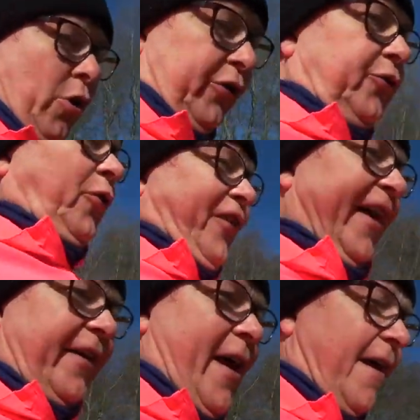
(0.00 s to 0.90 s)
Und
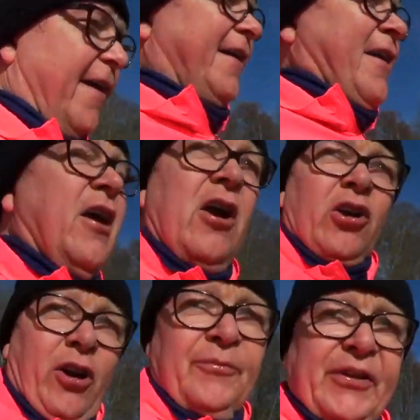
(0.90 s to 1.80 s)
insofern
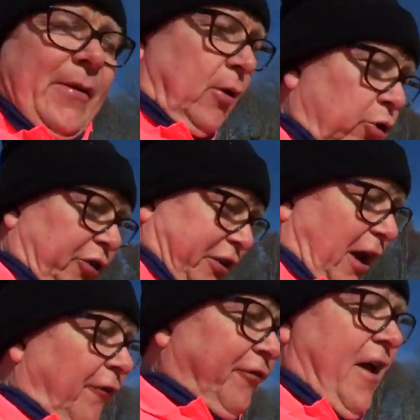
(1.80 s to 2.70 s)
kommt selber gut ins
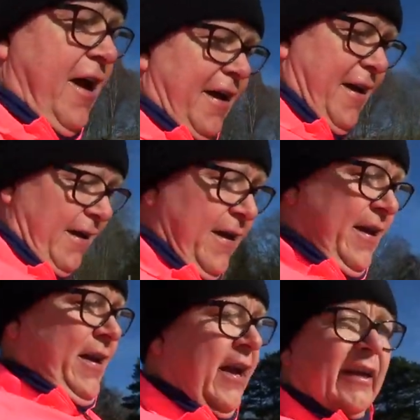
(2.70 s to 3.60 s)
Laufen,
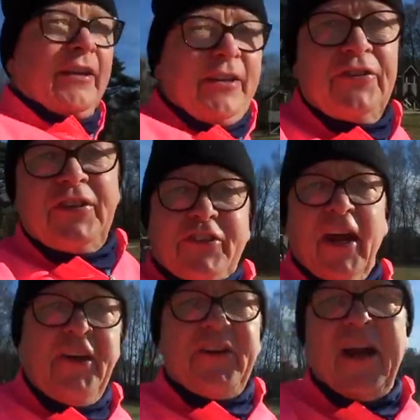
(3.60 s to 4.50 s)
genießt die
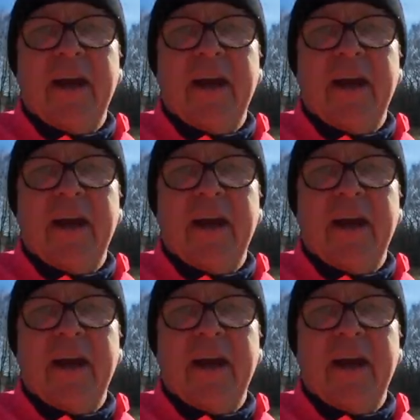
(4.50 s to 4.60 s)
Zeit.